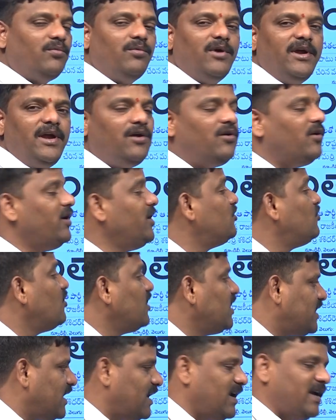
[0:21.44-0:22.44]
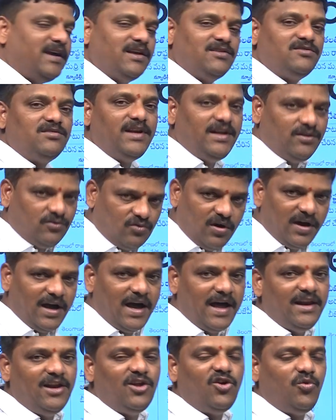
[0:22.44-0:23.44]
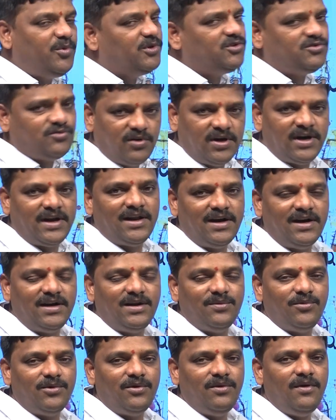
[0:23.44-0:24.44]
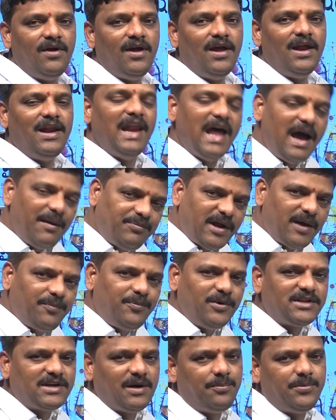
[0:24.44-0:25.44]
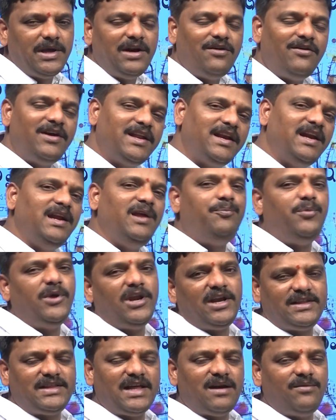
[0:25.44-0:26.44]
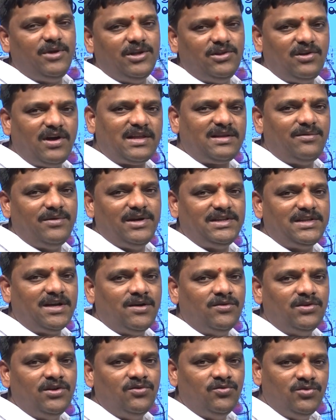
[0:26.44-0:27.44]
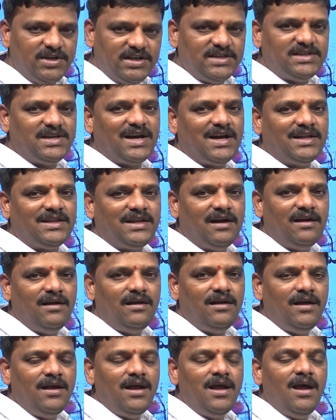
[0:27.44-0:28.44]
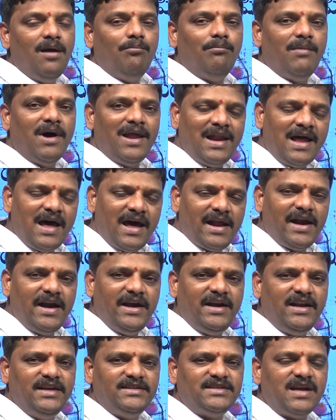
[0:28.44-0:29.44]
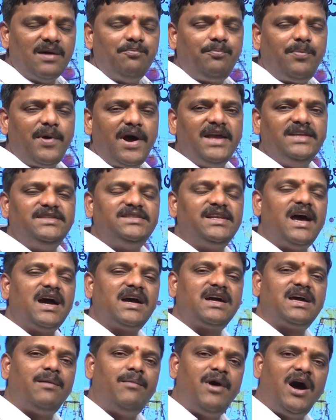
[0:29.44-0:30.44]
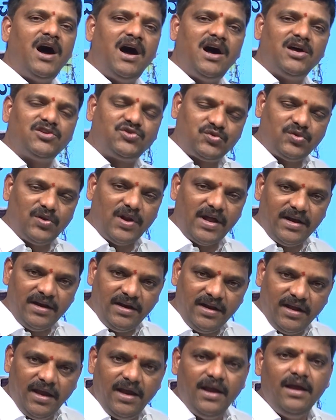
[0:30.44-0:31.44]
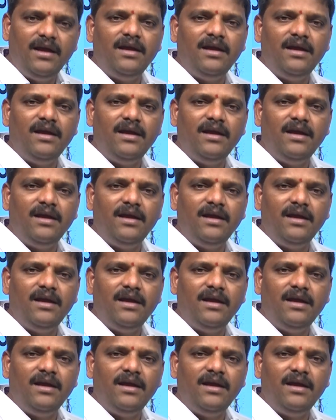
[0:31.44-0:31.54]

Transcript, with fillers: పోయి ఈ దొంగతనం కేసు నేను దొంగ అని నిరూపించుకున్నాడు అన్నట్టు ఇప్పుడు ల్యాప్టాప్ ఎత్తుకపోయినా వెంటనే నీ పిరికితనం ఏందో అర్థమవుతా ఉంది నువ్వు చేసిన కథ మల్లారెడ్డి సంపాదించిన అక్రమ ఆస్తులన్నీ